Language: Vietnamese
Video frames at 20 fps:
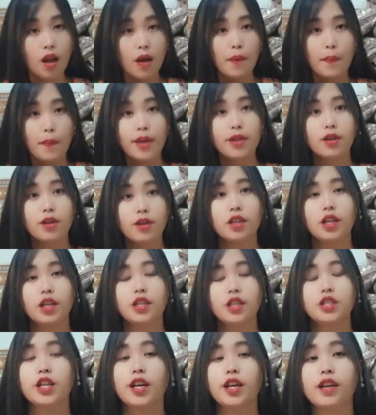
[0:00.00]
bé cho
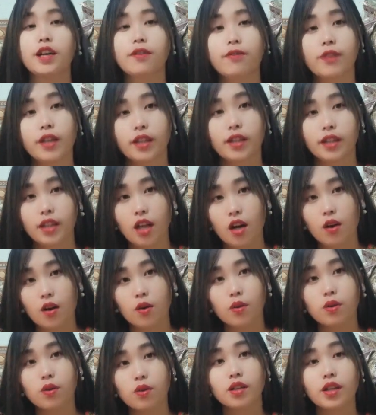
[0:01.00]
nhẹ chế phần
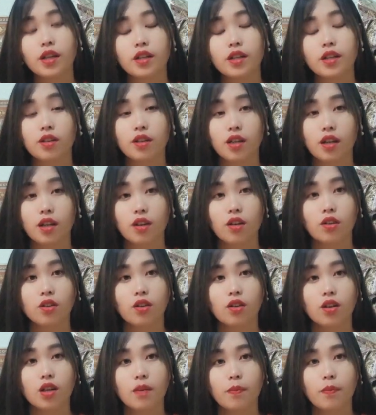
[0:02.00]
tao nó chế cho nhẹ nó
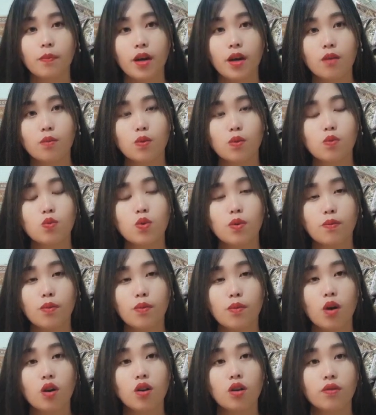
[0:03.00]
to li bé hao mua mua
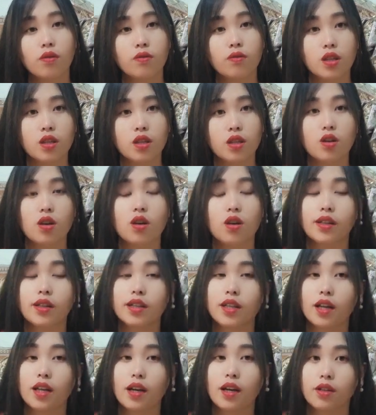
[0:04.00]
mó lo vị do
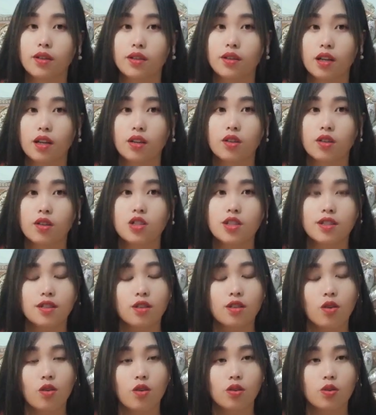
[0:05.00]
thì à, cho nhẹ nó chỉ
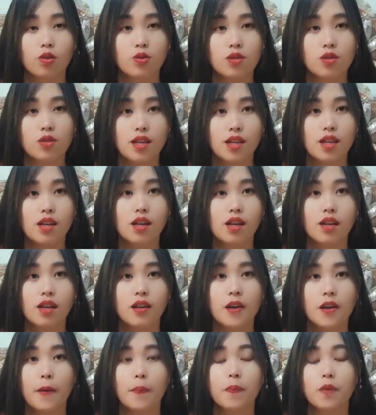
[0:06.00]
to tụt xí là nó
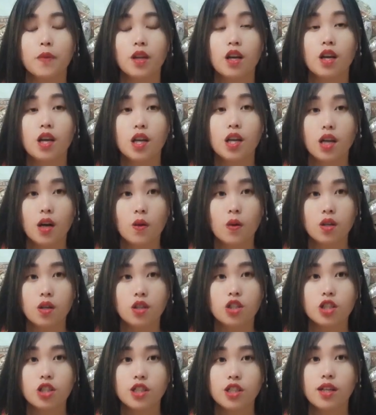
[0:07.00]
giờ hao
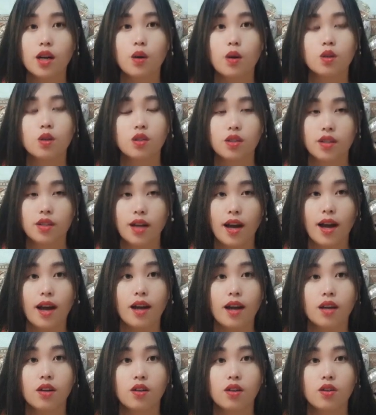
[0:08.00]
lử xí hao lử
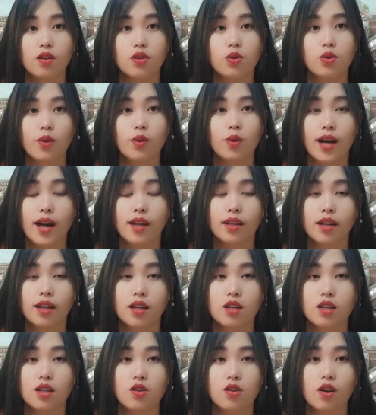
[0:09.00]
nhá nó lo dùng ca
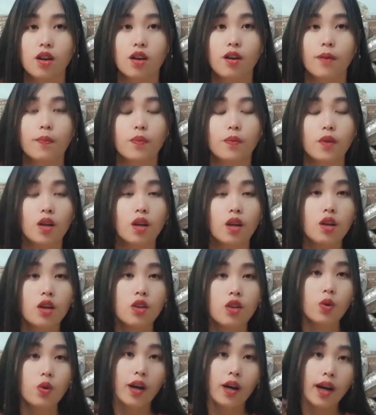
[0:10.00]
tan cho nó
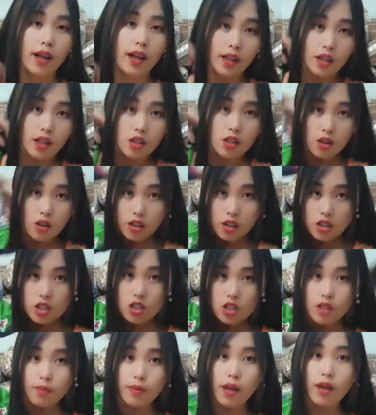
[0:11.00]
dùng ca tan cho đó
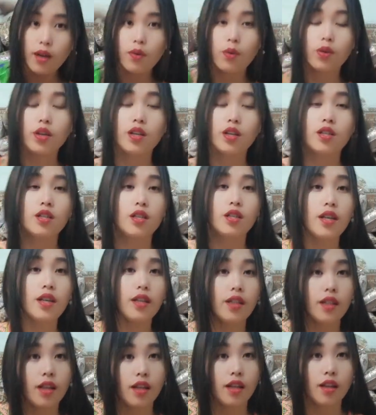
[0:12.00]
xí mà cũng thế cho
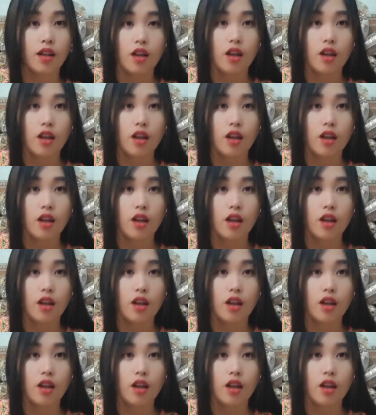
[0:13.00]
nên thì à,